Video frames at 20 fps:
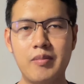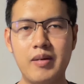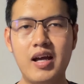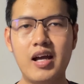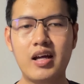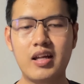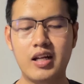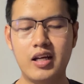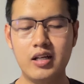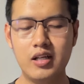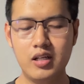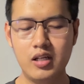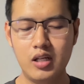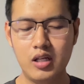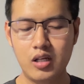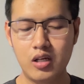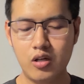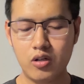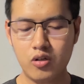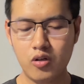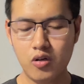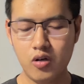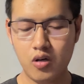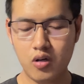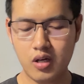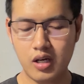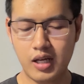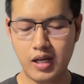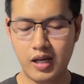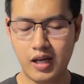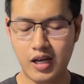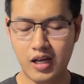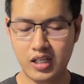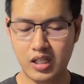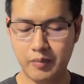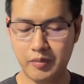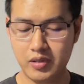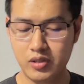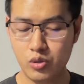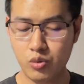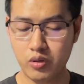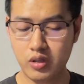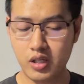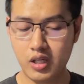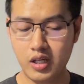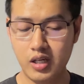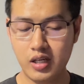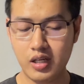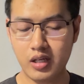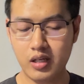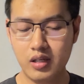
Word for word: มากๆนะ แล้วก็ราคาเนี่ยมันอยู่แค่